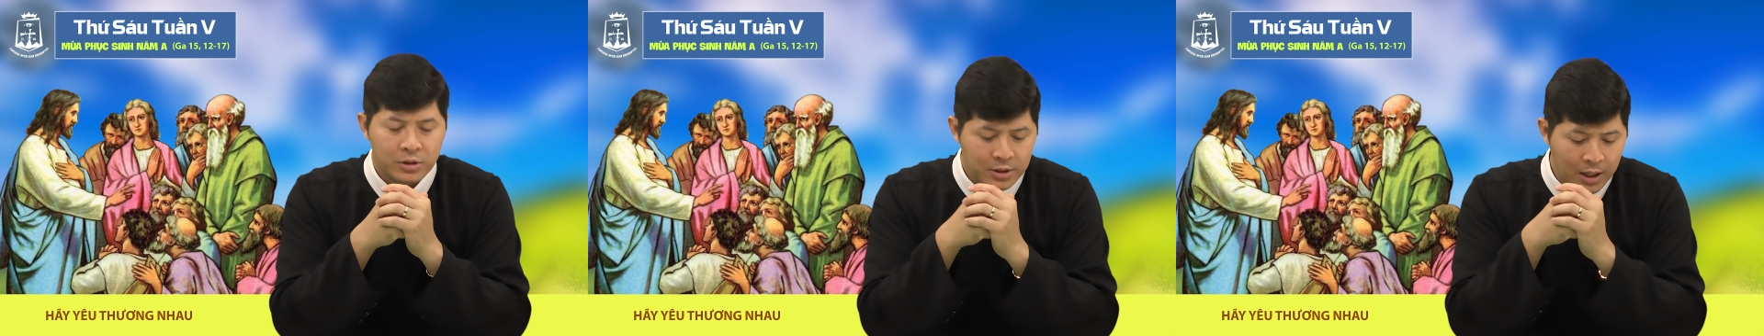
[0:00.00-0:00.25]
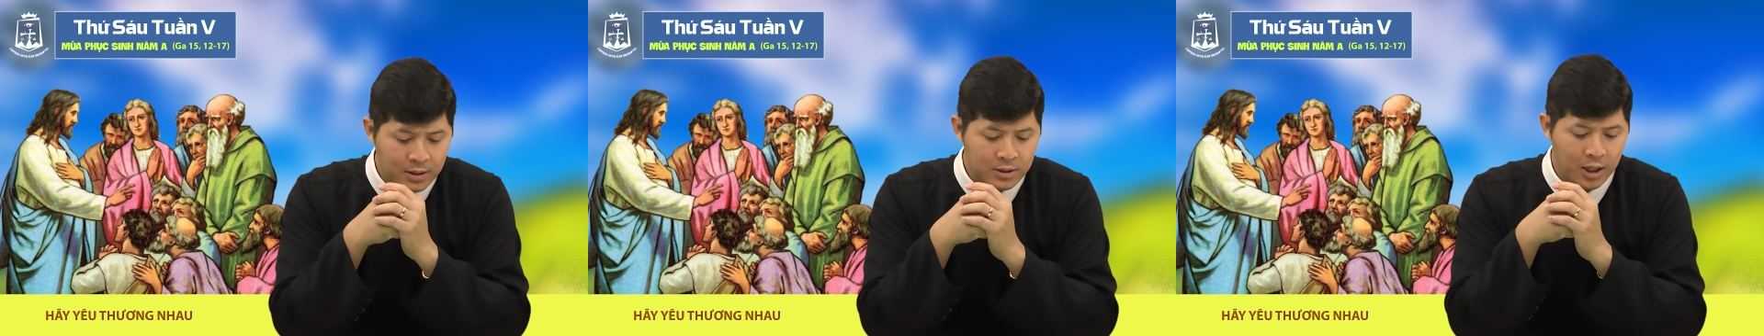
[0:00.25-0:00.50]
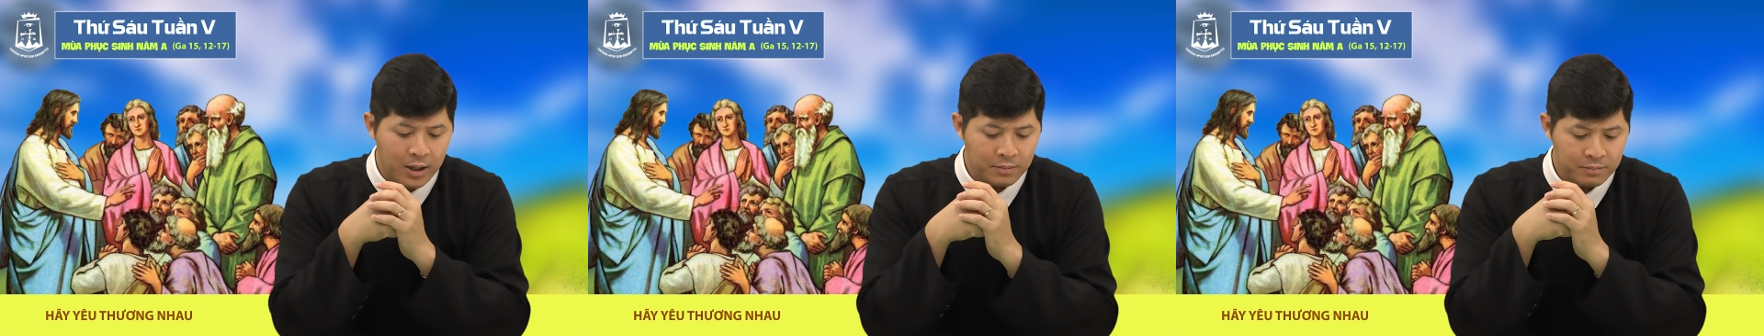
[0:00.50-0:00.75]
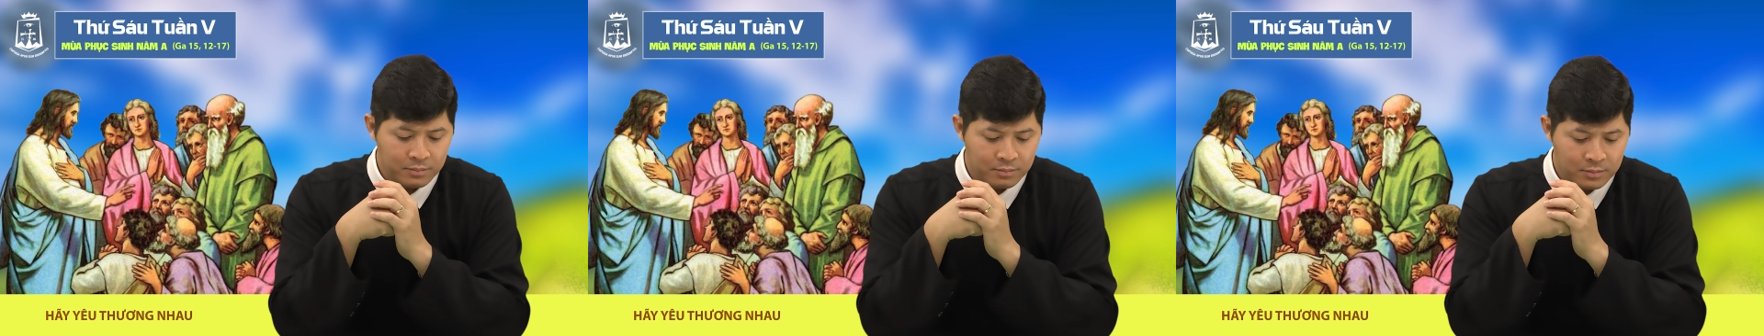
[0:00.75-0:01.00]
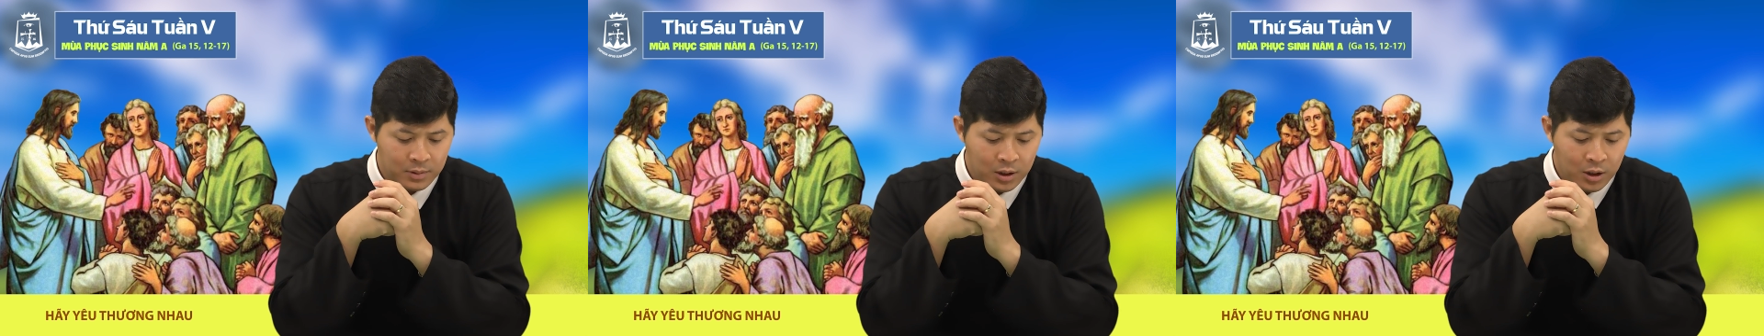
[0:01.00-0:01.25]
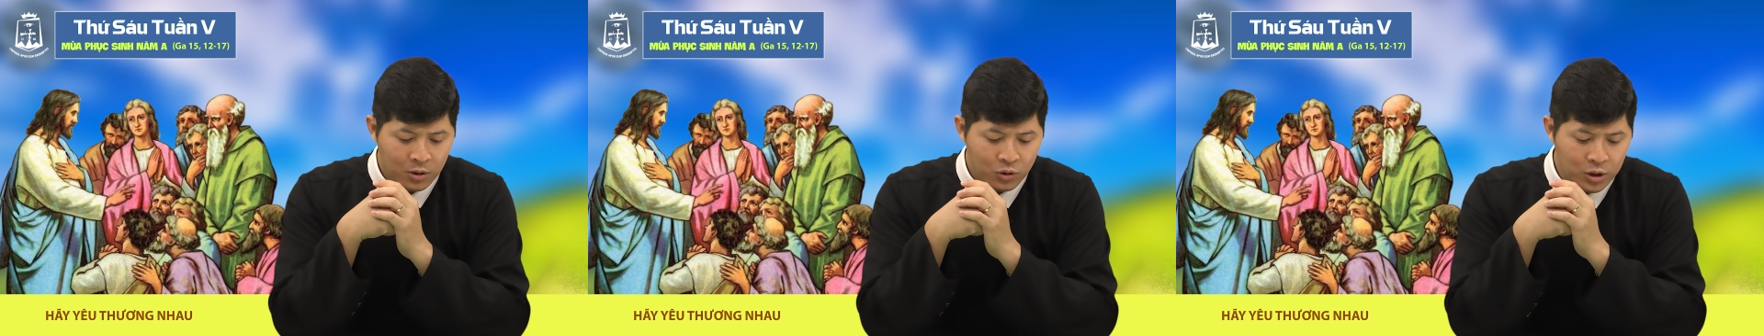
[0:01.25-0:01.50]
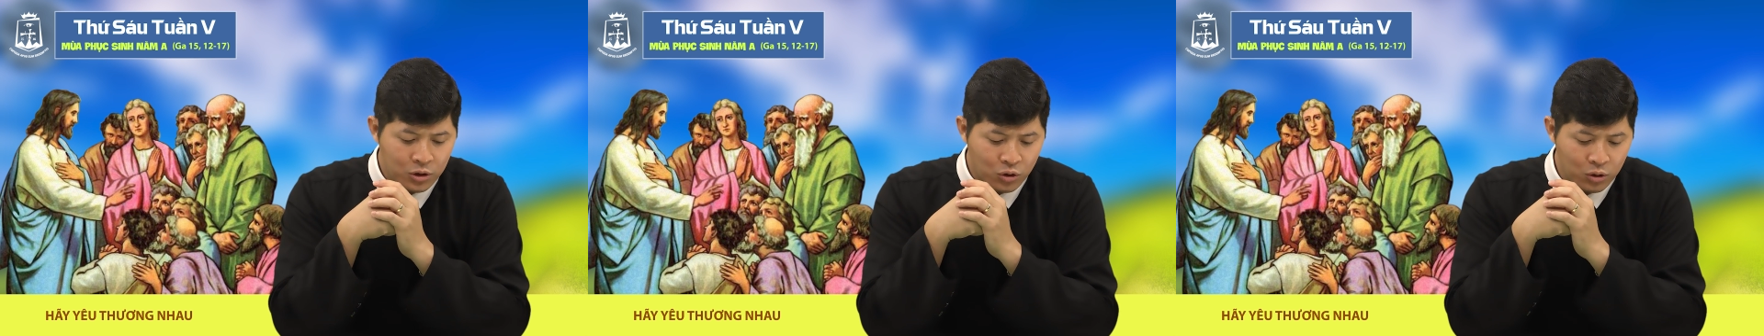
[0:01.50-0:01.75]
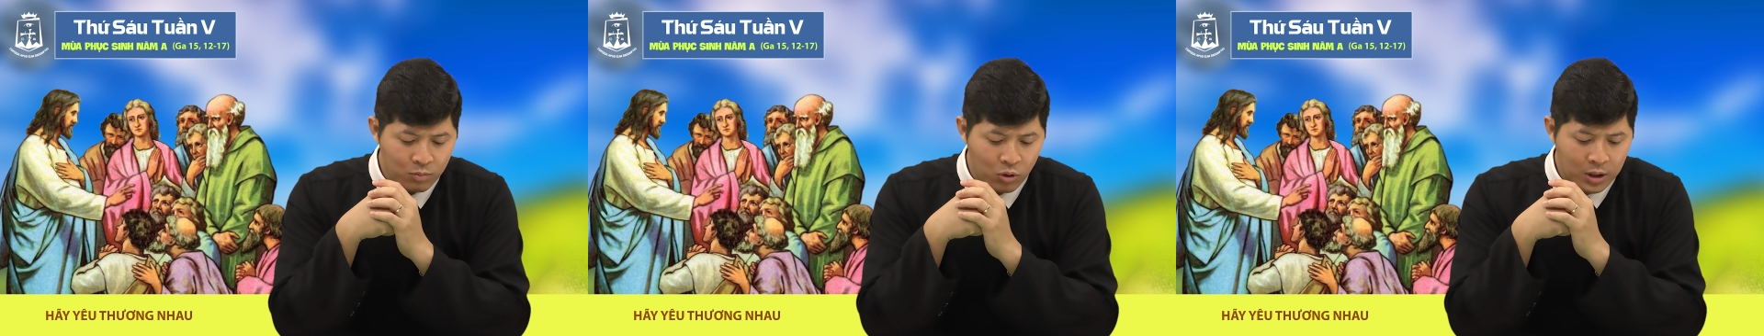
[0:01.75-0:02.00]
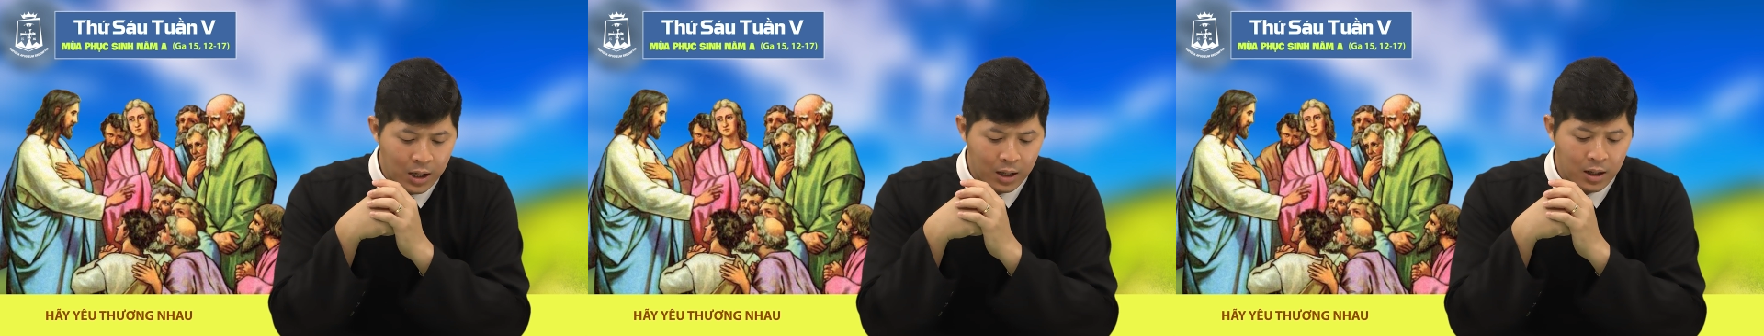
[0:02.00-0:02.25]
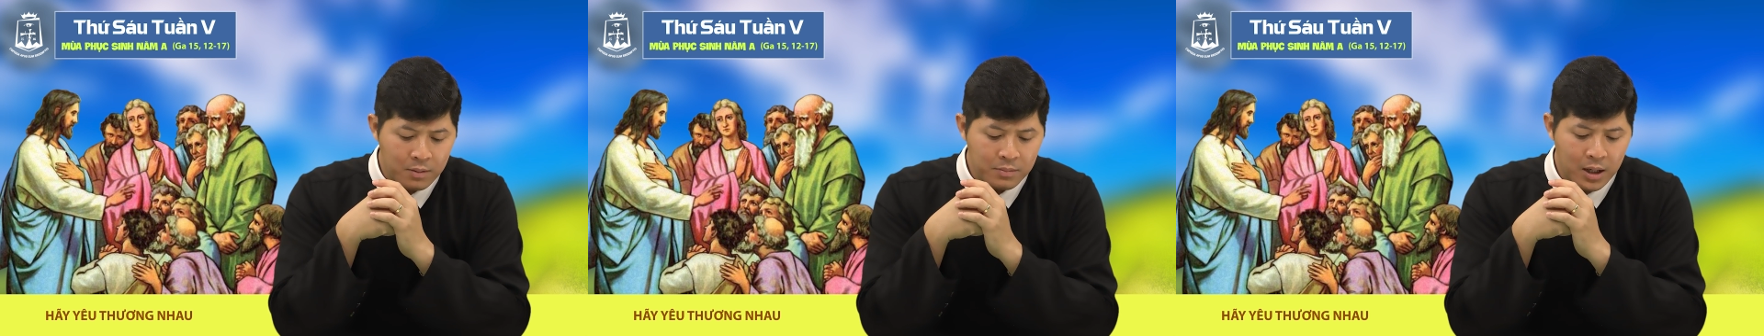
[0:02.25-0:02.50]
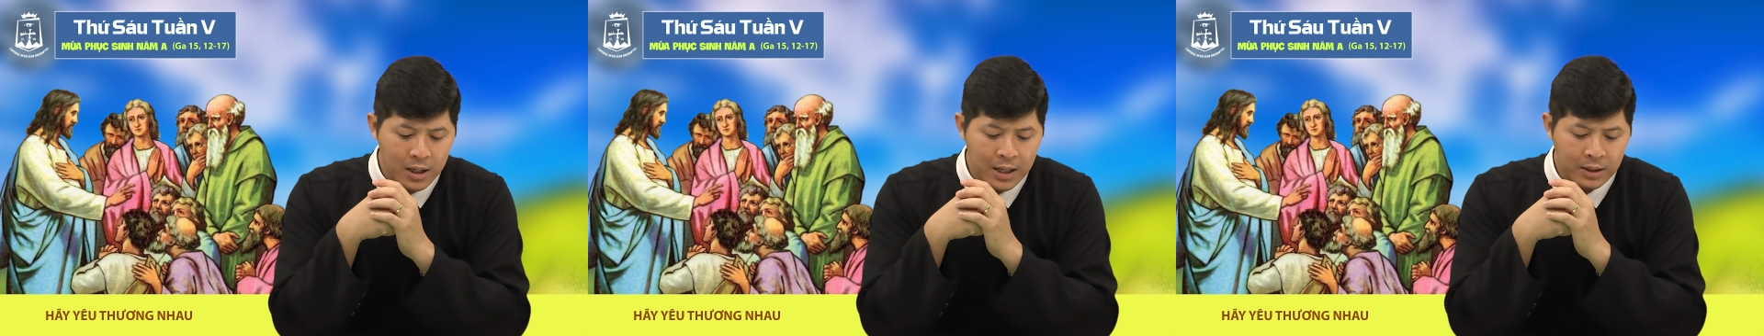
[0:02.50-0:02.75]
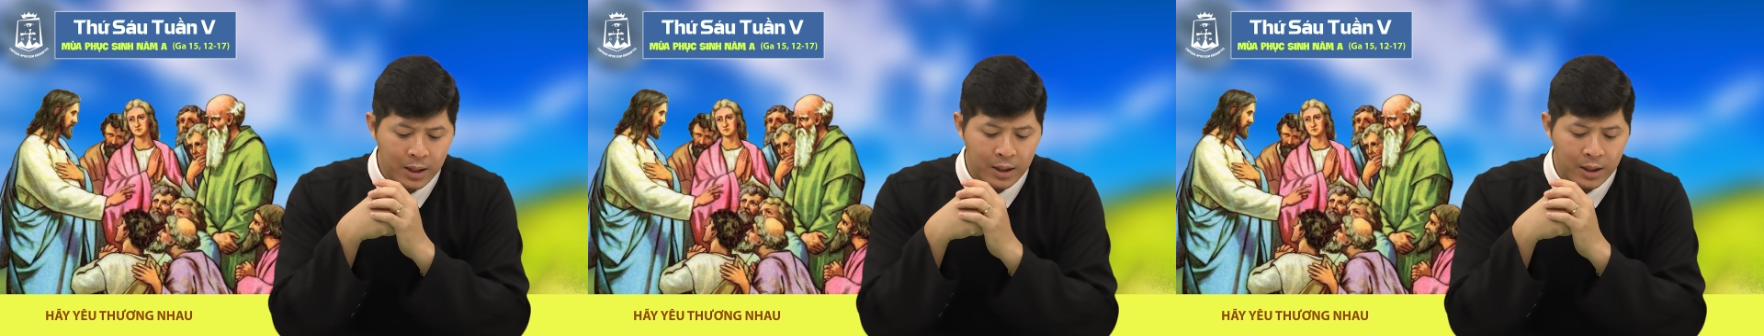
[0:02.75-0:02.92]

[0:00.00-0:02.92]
chắc chắn Chúa Giêsu muốn các ông hướng đến